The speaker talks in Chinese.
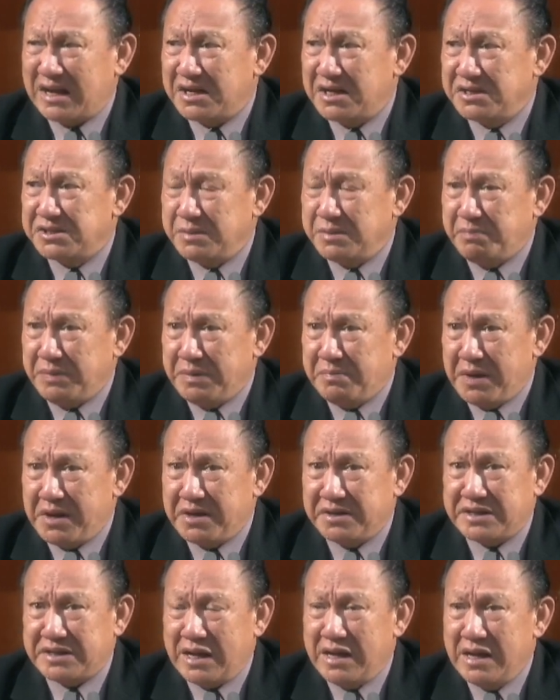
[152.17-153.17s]
个子比别
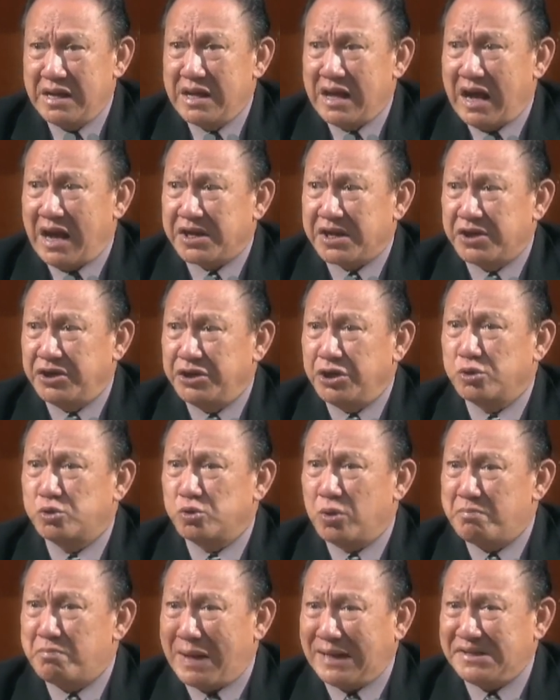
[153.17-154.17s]
人大，还可能
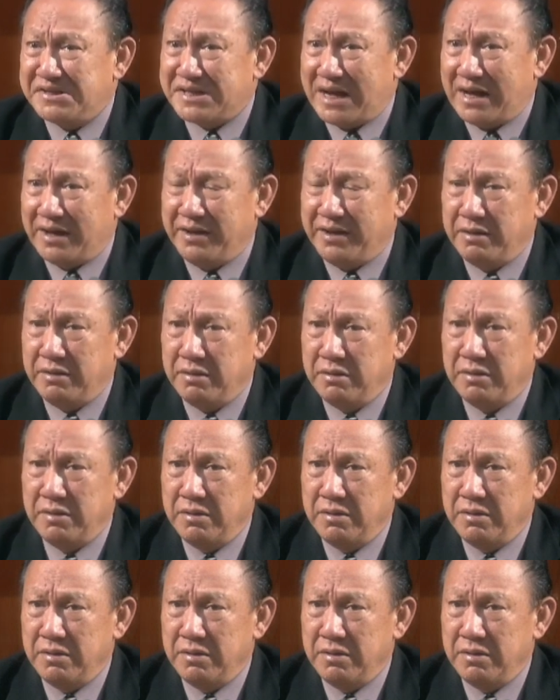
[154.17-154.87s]
做班长呢。